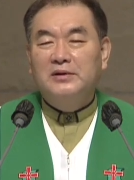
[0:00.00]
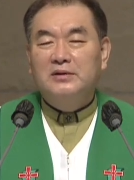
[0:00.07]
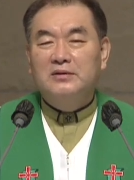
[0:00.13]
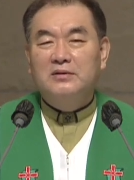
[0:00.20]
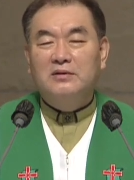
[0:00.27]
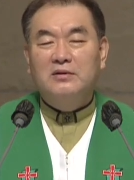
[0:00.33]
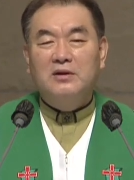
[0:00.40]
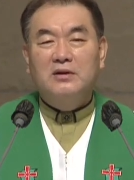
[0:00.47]

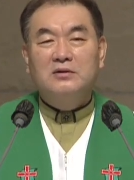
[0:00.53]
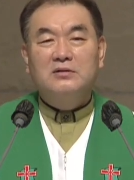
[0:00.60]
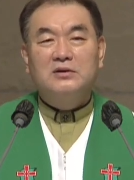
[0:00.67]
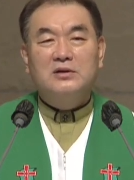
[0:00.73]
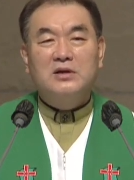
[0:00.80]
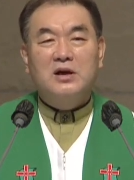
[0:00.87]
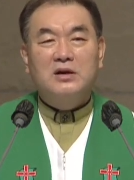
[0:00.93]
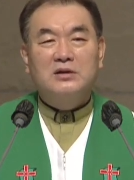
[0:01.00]
그런데 그
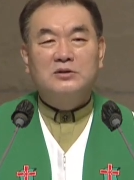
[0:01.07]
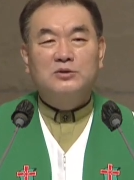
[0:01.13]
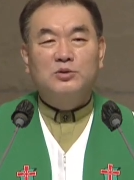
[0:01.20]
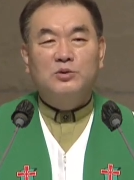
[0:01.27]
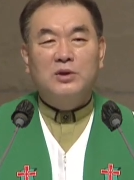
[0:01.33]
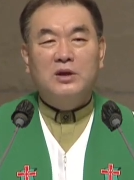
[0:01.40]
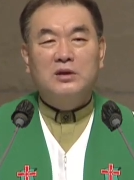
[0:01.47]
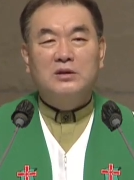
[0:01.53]
이야기
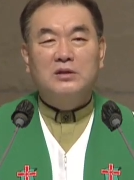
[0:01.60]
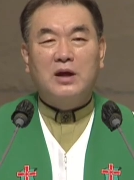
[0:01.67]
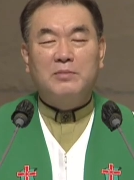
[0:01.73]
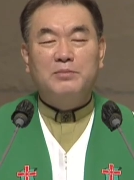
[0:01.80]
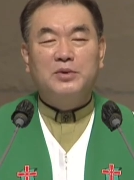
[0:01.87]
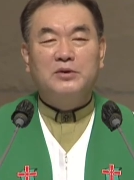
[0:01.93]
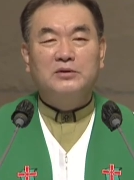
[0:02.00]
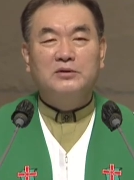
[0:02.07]
속에 이
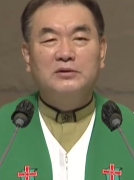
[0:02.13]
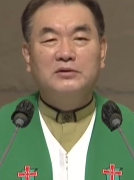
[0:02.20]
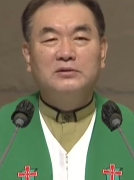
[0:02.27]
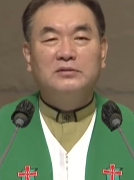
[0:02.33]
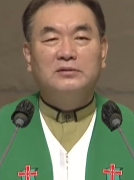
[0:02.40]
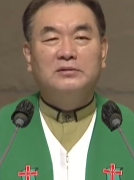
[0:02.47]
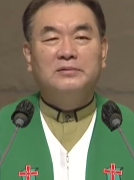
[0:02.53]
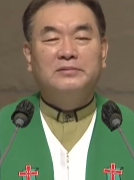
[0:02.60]

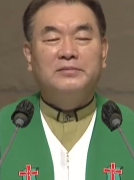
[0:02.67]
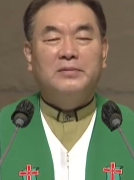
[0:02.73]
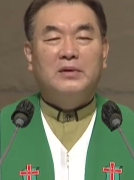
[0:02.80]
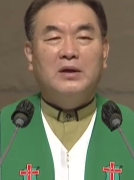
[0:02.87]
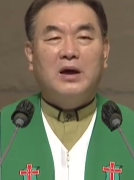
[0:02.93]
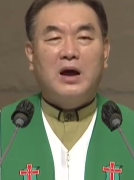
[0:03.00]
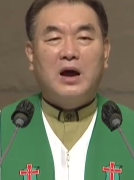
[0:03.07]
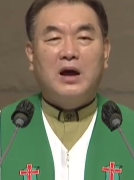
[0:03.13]
남편은
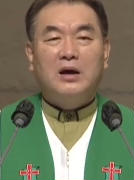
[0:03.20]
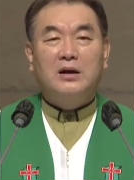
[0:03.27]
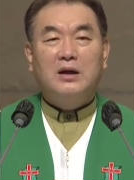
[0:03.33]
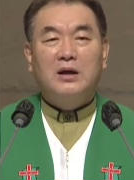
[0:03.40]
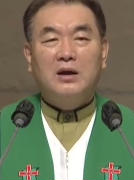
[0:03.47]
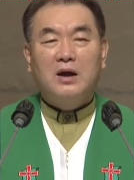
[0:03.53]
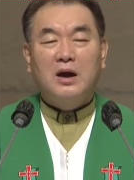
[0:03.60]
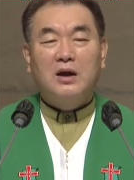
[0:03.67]

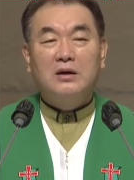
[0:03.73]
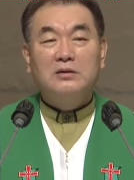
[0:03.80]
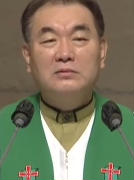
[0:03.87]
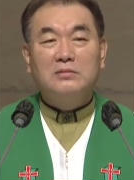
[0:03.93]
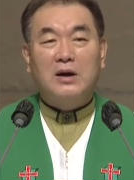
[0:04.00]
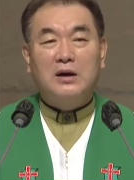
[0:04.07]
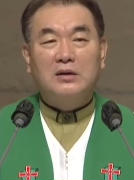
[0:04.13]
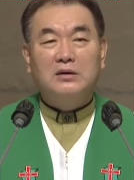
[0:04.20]
아내가 하는
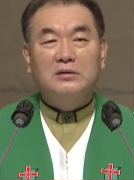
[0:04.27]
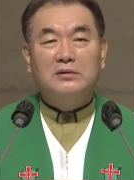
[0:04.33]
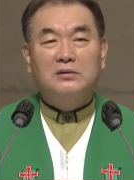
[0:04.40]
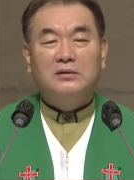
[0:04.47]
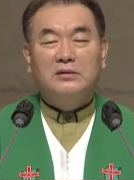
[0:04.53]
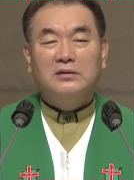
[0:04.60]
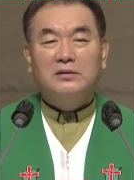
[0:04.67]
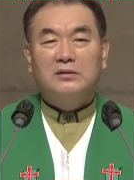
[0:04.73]
말이
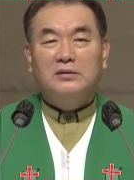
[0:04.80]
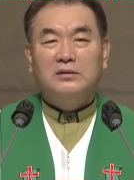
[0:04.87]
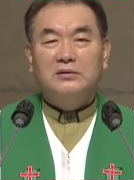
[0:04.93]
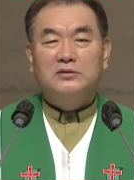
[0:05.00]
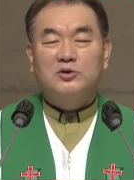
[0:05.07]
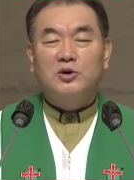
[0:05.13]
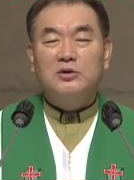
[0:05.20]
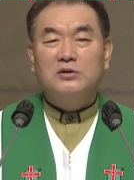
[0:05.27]

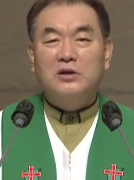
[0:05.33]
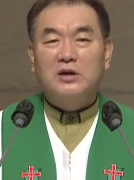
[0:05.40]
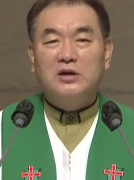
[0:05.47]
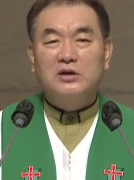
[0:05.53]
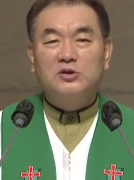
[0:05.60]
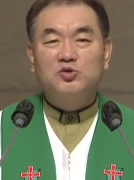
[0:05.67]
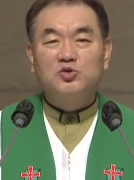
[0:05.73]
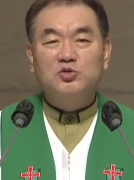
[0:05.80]
절대
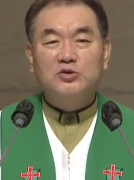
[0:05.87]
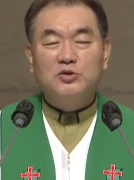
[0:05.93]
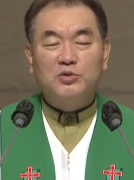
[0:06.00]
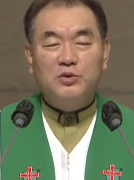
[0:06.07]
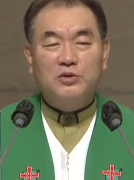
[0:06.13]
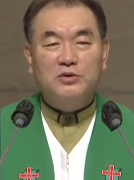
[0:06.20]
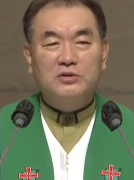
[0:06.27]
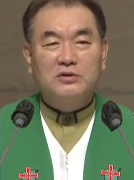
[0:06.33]
기준이
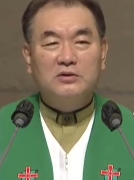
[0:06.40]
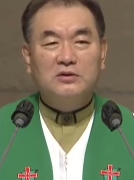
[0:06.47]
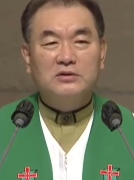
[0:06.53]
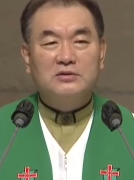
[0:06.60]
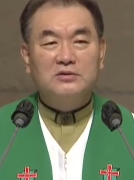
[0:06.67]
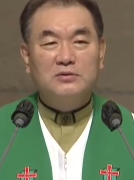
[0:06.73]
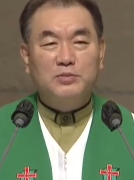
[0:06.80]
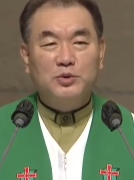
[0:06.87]
되어 있는
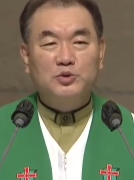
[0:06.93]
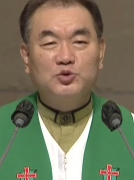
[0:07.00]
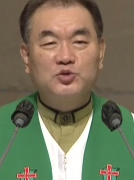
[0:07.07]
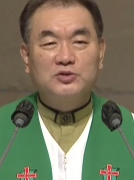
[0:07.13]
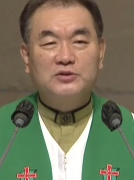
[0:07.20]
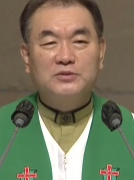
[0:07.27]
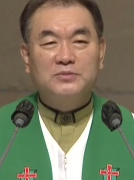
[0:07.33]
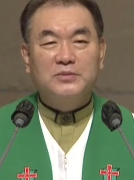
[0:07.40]
것을 볼
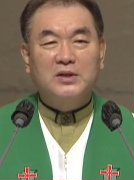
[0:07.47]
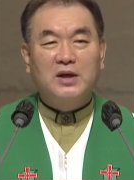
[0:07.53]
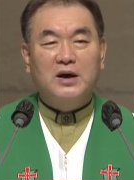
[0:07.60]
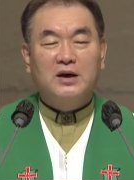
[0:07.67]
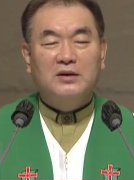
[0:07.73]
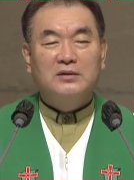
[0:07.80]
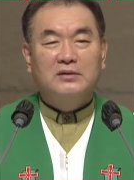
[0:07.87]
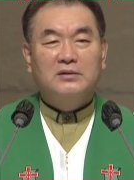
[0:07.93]
수
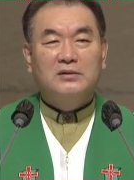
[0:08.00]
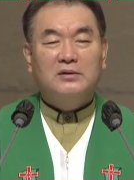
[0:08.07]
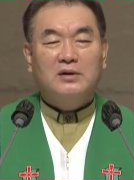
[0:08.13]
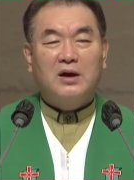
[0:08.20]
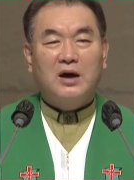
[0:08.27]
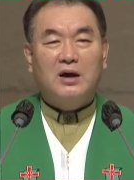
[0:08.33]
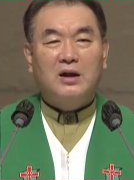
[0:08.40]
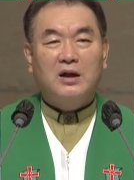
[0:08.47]
있습니다.
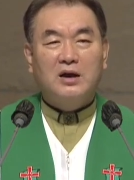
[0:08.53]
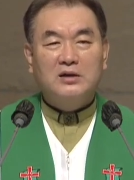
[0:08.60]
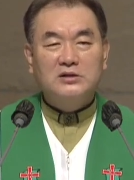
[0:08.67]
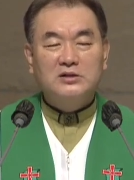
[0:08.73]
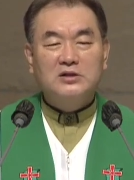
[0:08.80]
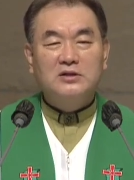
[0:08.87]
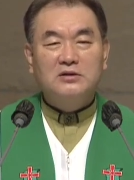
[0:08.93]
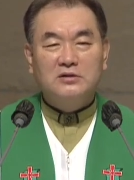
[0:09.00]
아내가
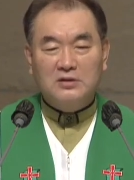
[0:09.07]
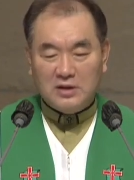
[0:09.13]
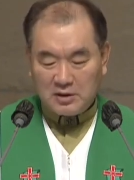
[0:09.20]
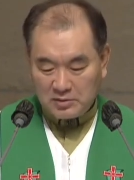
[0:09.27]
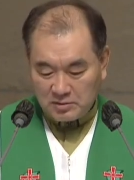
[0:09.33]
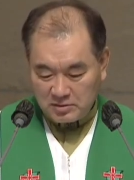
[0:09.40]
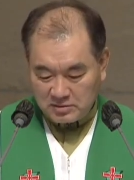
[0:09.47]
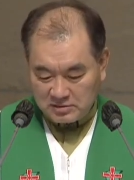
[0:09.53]
시키는
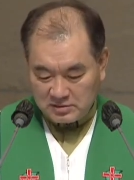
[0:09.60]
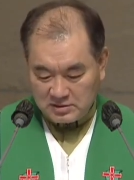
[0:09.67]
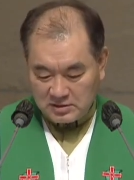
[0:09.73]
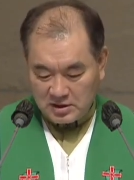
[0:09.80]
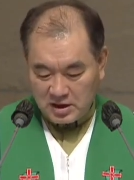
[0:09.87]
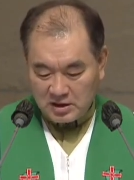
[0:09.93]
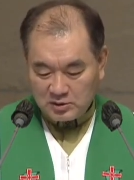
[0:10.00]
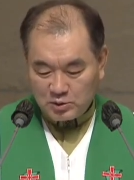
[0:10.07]
대로
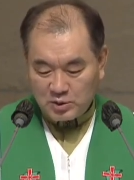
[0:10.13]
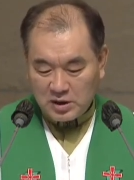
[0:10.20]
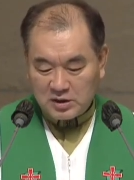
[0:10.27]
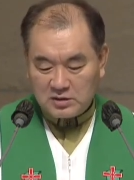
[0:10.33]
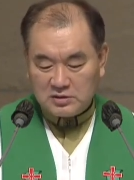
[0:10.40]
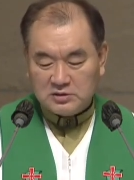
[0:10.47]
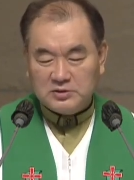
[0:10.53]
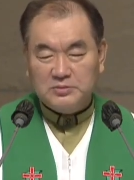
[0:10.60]

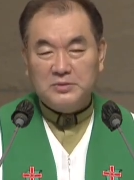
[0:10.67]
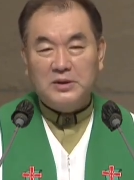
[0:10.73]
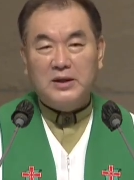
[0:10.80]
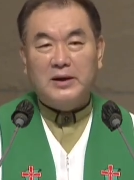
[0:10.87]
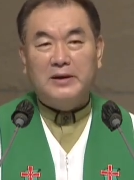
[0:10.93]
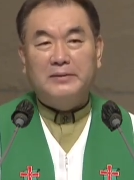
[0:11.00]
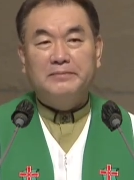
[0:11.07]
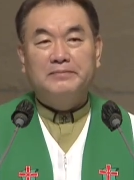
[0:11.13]
행동하는
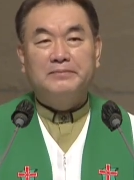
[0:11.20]
것입니다.